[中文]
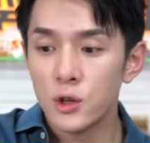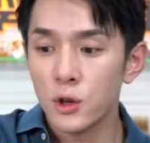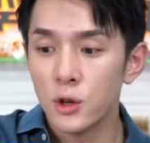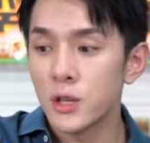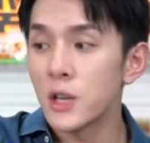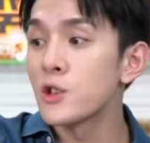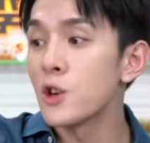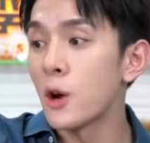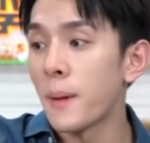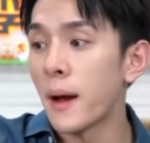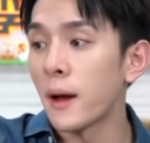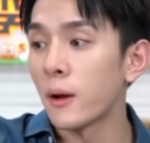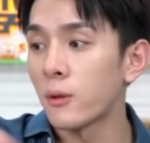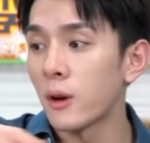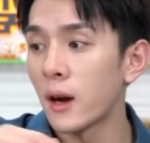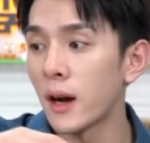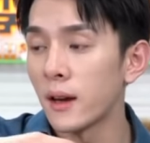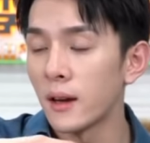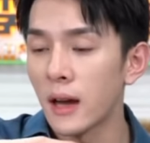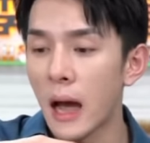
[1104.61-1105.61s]
九千九百
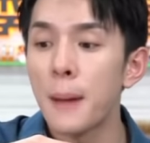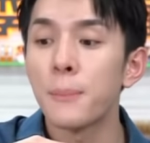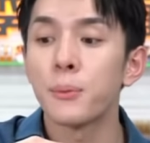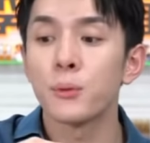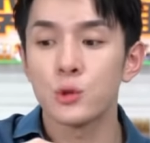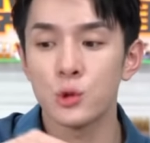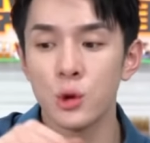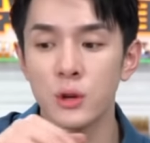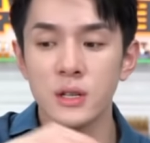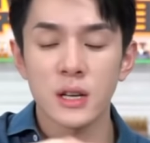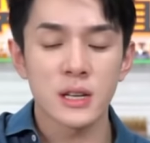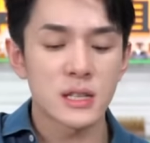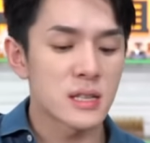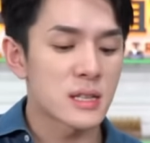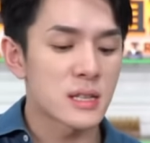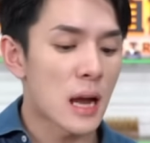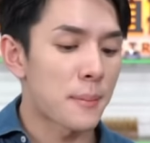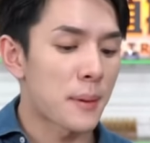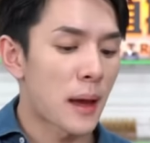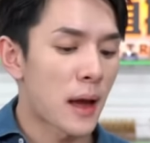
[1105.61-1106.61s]
块还不错，这个
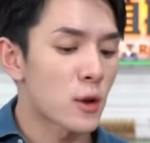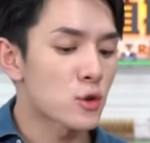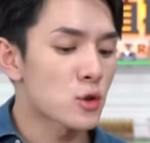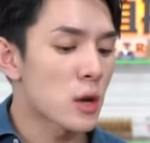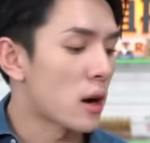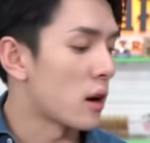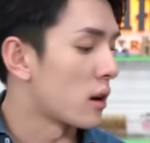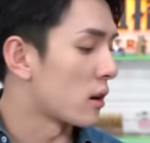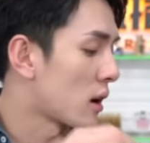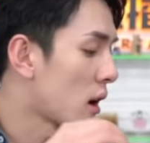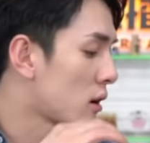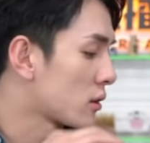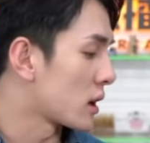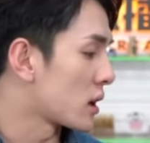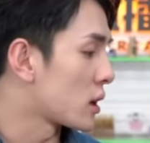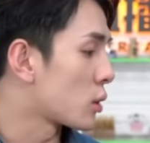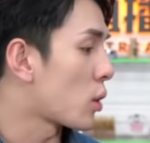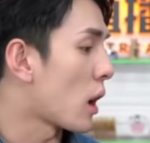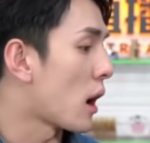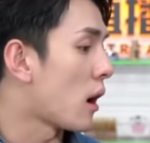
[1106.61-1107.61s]
性价比还算很
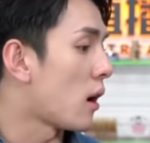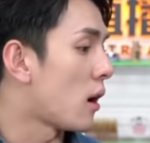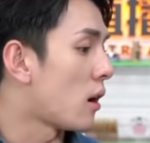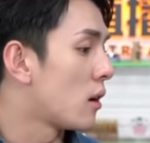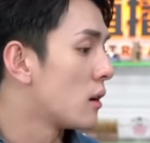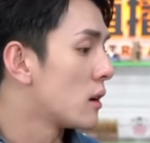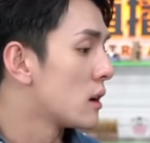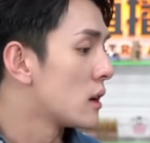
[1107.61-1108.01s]
高的一款哦。